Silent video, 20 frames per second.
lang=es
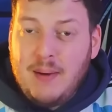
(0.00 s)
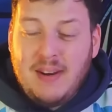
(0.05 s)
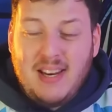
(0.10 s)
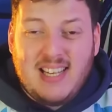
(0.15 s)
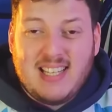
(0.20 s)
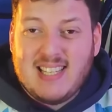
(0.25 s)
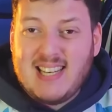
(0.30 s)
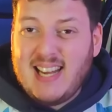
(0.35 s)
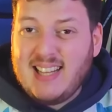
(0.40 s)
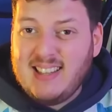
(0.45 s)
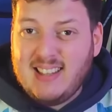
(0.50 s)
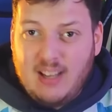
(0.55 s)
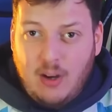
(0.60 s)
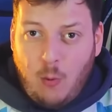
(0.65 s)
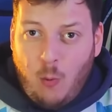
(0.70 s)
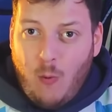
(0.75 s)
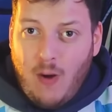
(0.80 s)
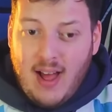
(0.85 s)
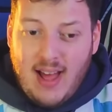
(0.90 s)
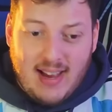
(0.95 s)
Hay una
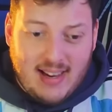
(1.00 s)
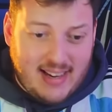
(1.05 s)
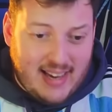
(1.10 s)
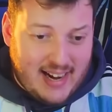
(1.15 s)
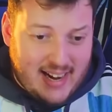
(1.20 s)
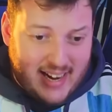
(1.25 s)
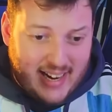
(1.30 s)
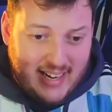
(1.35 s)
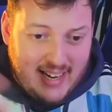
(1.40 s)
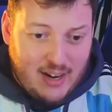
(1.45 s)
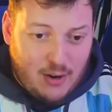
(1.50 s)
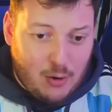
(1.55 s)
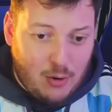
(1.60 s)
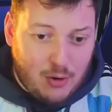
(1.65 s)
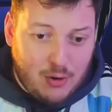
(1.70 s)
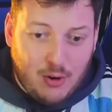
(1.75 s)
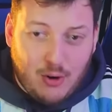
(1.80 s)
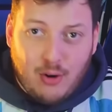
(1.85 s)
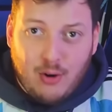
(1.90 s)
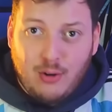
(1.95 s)
brillante jugada que arranca
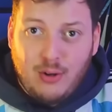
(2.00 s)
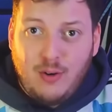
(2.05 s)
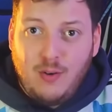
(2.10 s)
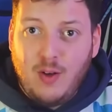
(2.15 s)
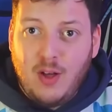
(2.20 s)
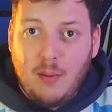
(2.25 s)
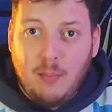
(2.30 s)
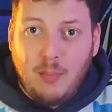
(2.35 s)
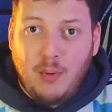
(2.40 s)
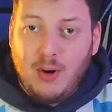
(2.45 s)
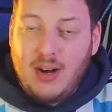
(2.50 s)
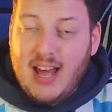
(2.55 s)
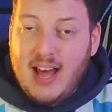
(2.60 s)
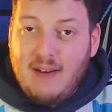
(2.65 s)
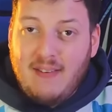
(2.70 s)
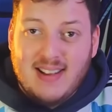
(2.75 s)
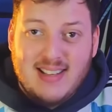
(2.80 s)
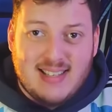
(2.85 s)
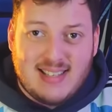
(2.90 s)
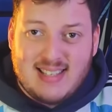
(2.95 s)
con Rodrigo de Paul
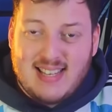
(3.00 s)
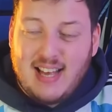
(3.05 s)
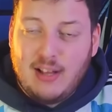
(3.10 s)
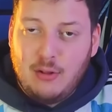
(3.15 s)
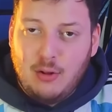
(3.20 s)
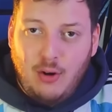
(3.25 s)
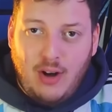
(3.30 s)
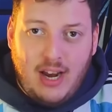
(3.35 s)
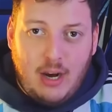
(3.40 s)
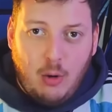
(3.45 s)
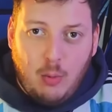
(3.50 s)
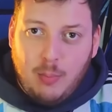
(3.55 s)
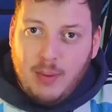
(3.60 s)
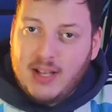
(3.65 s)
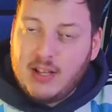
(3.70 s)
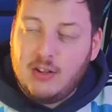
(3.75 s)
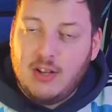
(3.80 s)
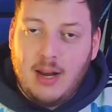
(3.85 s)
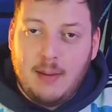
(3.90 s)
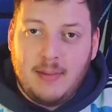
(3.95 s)
avanzando,
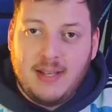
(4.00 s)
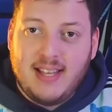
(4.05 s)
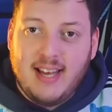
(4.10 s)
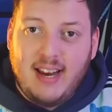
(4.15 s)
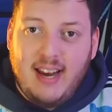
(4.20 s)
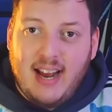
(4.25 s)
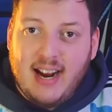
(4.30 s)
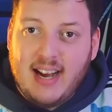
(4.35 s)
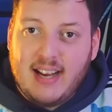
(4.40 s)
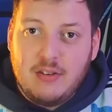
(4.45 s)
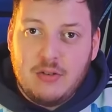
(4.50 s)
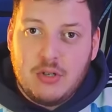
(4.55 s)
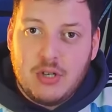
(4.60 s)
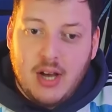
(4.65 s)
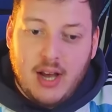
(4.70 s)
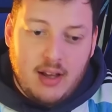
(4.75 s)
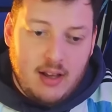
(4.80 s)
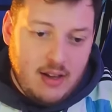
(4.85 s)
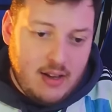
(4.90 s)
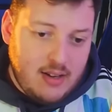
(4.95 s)
galopando a la mitad de la
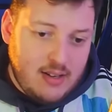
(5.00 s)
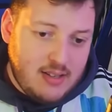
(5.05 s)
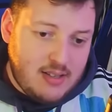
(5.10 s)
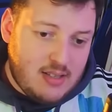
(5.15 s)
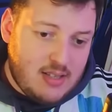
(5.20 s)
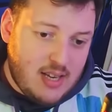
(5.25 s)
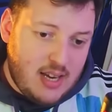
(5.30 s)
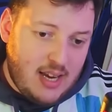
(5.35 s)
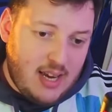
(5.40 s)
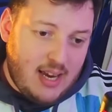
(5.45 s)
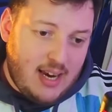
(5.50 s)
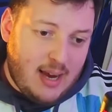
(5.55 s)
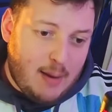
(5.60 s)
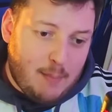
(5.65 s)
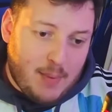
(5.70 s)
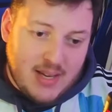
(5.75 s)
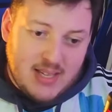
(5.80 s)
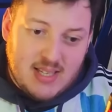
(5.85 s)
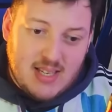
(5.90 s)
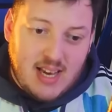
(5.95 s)
cancha, se
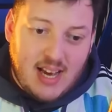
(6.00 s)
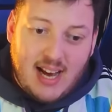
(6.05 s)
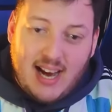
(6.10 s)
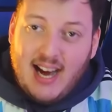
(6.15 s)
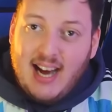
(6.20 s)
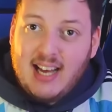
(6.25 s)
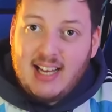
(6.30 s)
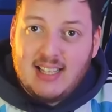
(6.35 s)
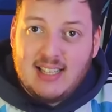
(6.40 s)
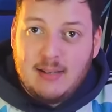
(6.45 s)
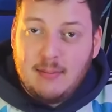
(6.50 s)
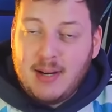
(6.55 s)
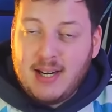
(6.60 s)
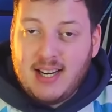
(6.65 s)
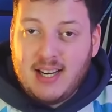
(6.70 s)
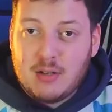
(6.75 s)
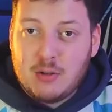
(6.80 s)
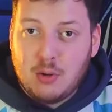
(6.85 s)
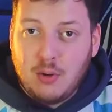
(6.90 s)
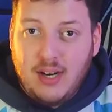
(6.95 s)
la pasa a Di
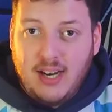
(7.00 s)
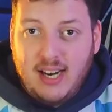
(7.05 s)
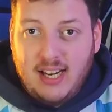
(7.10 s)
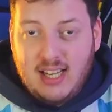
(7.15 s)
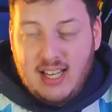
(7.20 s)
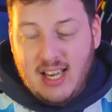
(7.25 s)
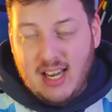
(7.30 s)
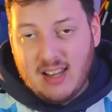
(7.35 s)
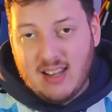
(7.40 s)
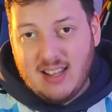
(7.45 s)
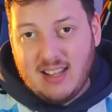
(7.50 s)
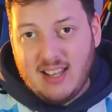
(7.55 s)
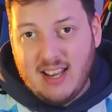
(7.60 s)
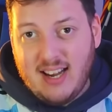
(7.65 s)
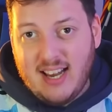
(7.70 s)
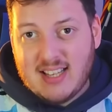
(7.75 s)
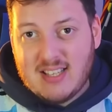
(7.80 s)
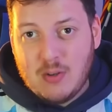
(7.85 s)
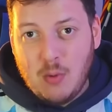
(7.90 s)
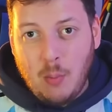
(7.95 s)
María sobre la izquierda
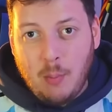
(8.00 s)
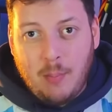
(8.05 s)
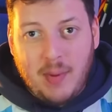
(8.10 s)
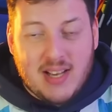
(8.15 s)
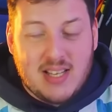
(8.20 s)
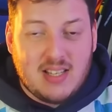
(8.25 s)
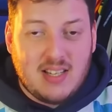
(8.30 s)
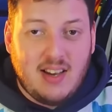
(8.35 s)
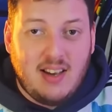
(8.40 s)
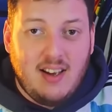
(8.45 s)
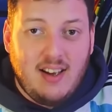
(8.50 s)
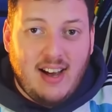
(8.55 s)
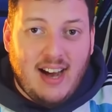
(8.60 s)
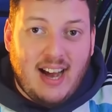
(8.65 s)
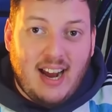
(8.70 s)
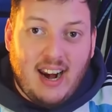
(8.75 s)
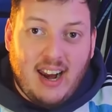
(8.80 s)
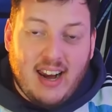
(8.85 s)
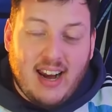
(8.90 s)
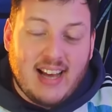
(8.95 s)
y él hace un pase
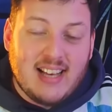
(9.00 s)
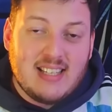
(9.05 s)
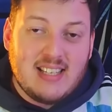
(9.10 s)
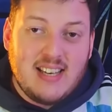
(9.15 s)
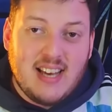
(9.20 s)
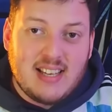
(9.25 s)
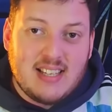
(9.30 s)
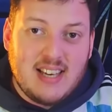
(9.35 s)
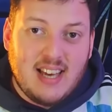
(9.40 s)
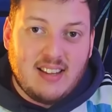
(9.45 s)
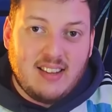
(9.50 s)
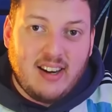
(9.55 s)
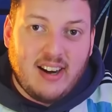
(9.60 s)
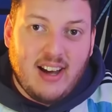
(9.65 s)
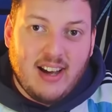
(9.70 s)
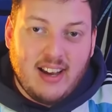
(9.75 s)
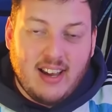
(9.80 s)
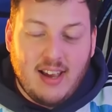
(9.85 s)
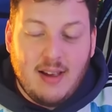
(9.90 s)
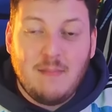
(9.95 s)
al razi hacia
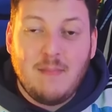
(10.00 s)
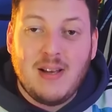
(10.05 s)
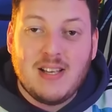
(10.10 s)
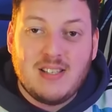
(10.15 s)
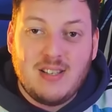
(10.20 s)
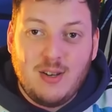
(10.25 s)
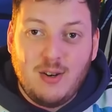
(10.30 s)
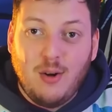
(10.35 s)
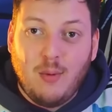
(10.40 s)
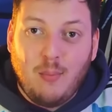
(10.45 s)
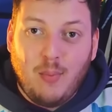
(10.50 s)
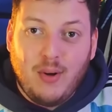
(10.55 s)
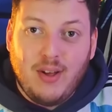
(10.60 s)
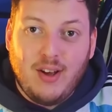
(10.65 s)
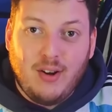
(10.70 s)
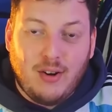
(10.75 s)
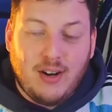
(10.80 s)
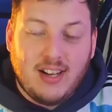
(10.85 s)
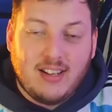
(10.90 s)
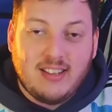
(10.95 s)
atrás que Messi no
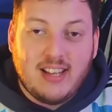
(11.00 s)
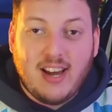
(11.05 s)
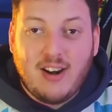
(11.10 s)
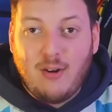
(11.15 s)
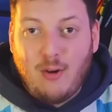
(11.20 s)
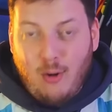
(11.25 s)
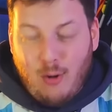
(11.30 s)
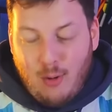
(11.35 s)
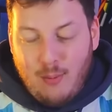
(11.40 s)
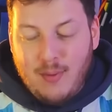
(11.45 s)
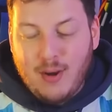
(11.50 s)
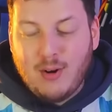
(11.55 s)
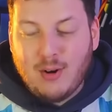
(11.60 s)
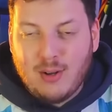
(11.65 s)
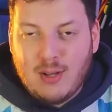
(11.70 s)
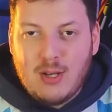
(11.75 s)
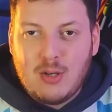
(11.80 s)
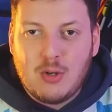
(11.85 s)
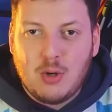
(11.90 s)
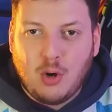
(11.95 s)
puede conectar, o
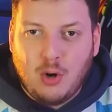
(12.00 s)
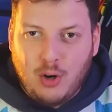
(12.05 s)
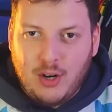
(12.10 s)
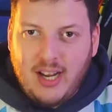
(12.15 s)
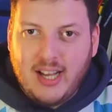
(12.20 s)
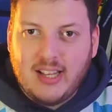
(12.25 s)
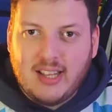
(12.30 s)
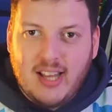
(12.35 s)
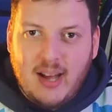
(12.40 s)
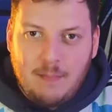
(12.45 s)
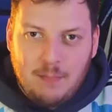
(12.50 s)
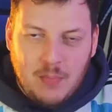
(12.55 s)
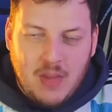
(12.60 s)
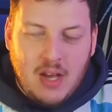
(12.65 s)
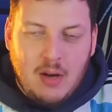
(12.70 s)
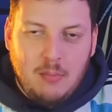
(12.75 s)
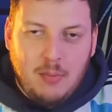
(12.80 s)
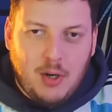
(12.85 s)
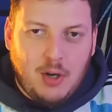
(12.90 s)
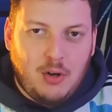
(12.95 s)
mejor dicho, conecta,
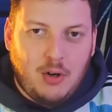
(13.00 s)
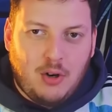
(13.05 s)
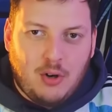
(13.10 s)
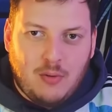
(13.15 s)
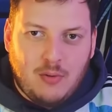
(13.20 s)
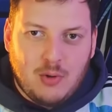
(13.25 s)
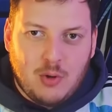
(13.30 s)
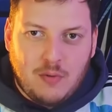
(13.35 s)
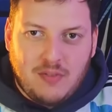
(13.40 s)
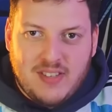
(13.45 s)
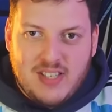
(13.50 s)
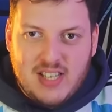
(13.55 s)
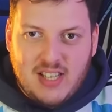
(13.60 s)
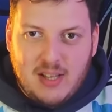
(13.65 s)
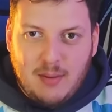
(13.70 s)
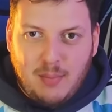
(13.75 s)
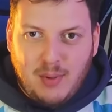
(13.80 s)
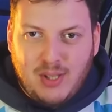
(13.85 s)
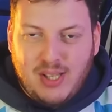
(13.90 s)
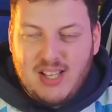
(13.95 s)
pero no con suficiente
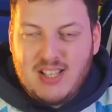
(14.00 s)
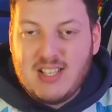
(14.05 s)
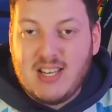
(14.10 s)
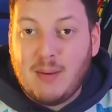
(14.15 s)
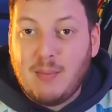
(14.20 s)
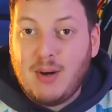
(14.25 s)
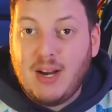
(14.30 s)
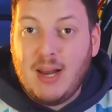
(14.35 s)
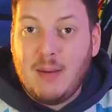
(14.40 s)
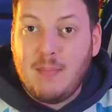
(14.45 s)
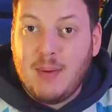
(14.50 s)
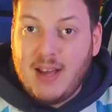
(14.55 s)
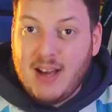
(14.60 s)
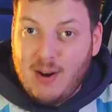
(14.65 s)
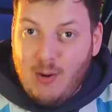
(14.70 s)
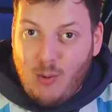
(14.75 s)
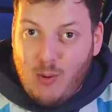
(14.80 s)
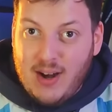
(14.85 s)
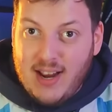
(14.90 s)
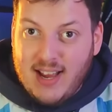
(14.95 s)
potencia porque le
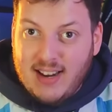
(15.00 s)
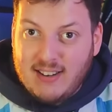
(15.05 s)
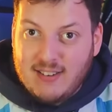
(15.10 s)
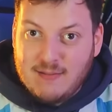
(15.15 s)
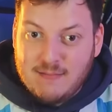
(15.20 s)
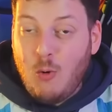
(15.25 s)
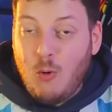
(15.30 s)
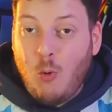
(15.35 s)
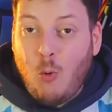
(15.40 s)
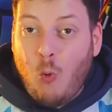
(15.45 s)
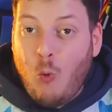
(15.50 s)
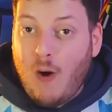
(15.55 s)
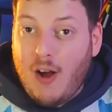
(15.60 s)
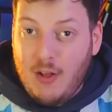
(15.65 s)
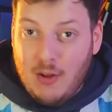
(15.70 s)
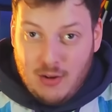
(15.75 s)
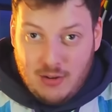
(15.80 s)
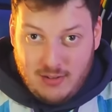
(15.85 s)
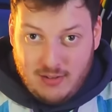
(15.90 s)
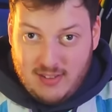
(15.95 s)
pega a Julián. Era un
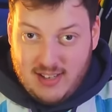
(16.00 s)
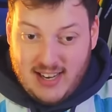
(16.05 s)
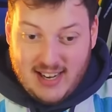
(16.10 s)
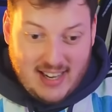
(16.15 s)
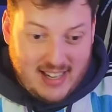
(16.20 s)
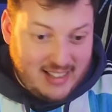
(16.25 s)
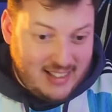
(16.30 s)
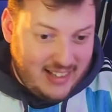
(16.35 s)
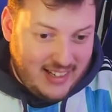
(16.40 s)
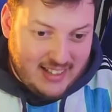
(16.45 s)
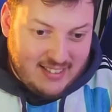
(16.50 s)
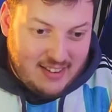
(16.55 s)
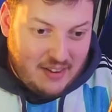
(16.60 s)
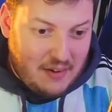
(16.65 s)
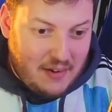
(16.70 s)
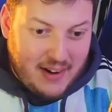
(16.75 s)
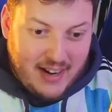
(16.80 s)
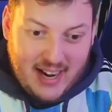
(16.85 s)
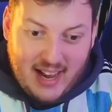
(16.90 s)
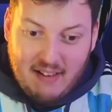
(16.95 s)
jugadón. Argentina
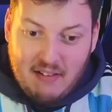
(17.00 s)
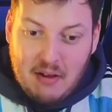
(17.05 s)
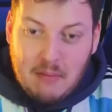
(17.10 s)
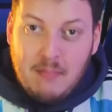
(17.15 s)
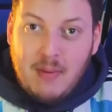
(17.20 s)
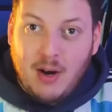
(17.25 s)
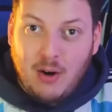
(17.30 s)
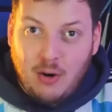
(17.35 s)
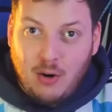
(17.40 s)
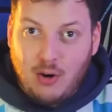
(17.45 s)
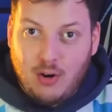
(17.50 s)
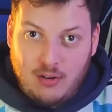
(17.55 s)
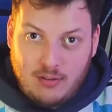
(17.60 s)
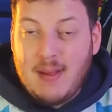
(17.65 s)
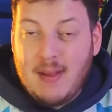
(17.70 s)
estaba cada vez mejor.